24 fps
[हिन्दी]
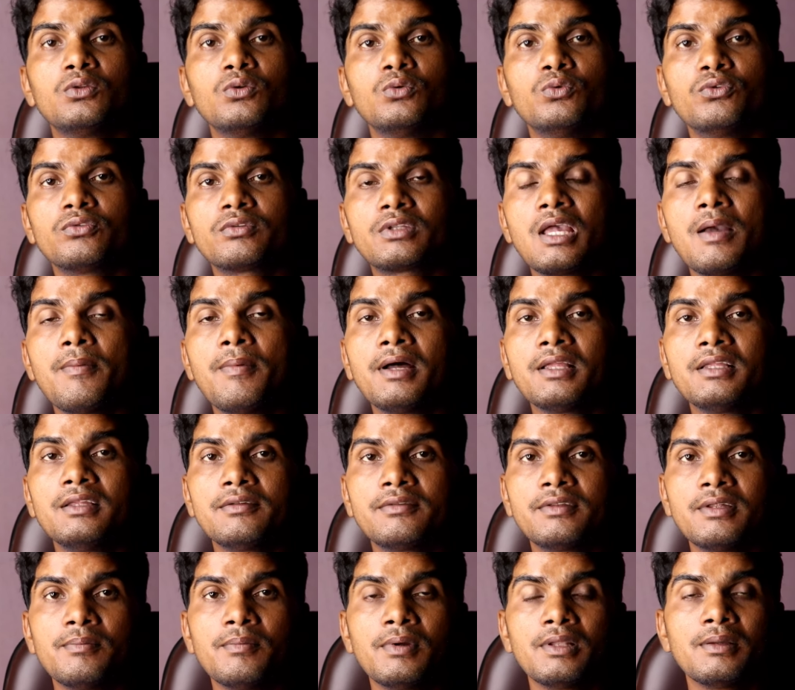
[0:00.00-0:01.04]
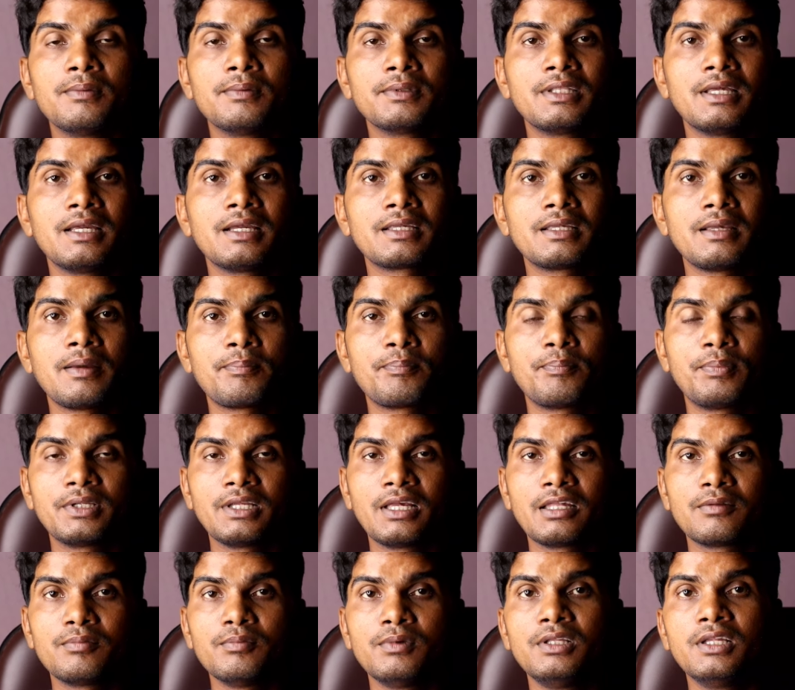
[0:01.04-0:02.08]
तो उसके बाद जैसे मैंने बताया कि
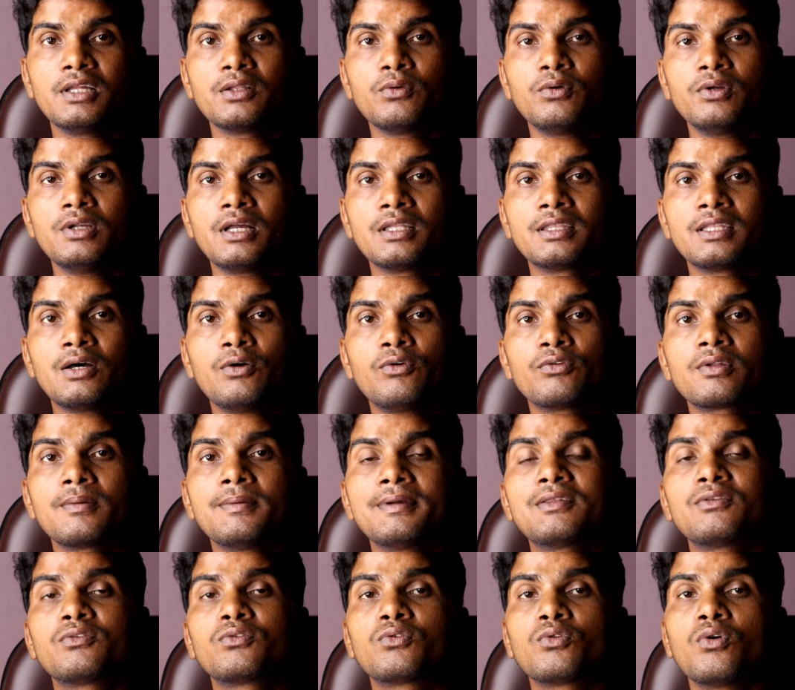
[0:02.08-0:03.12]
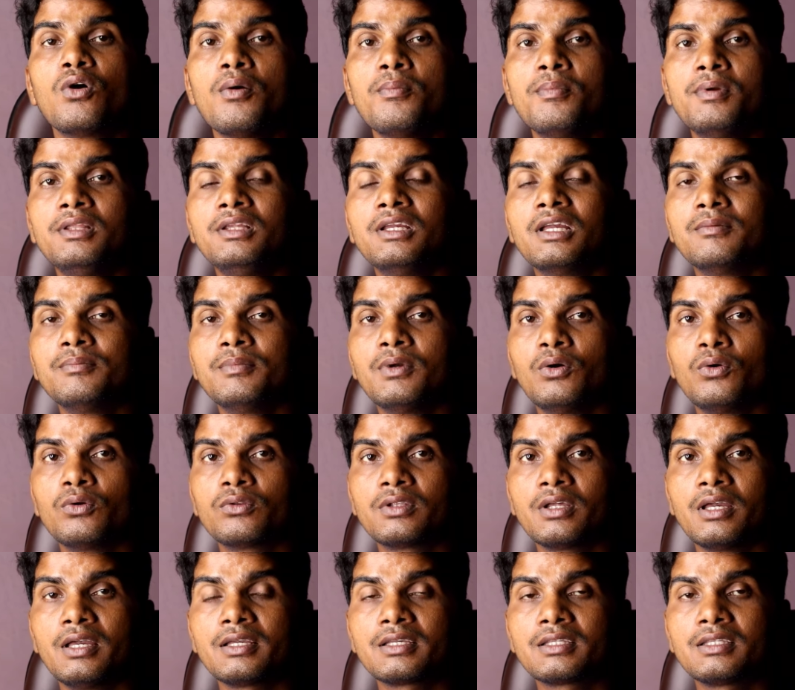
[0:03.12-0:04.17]
पचास मिलियन हो जाता है उसके बाद सौ मिलियन में
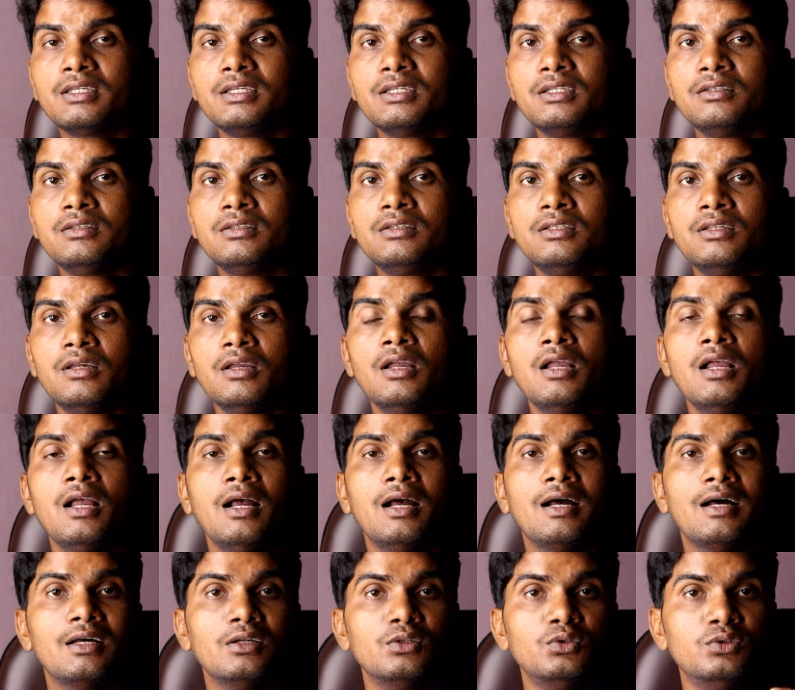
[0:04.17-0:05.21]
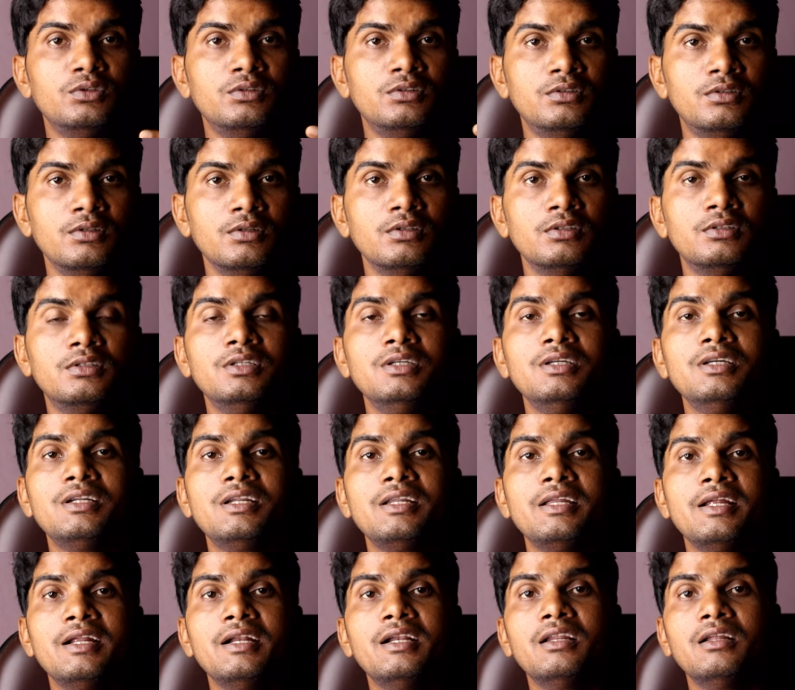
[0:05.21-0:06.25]
होता है कि दी
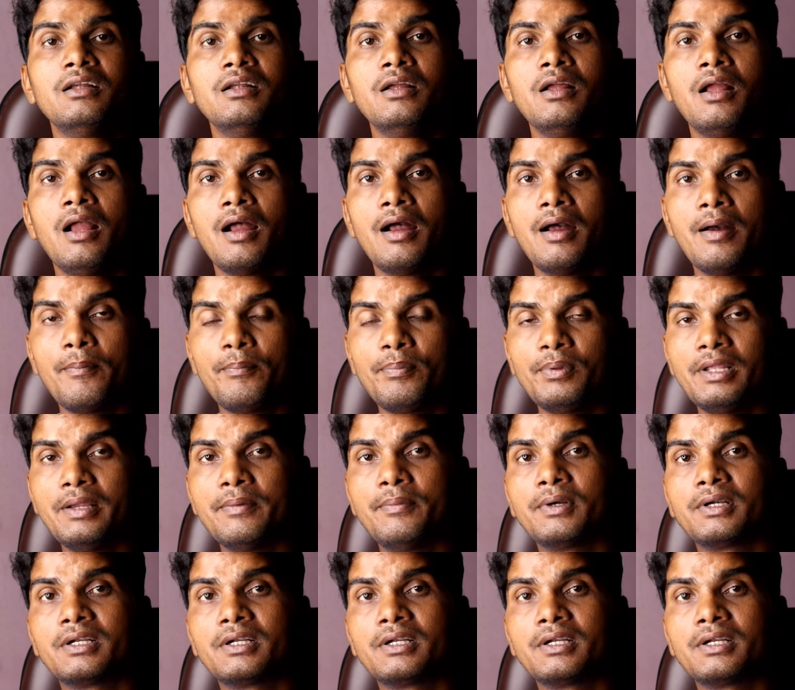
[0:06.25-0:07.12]
रेड प्ले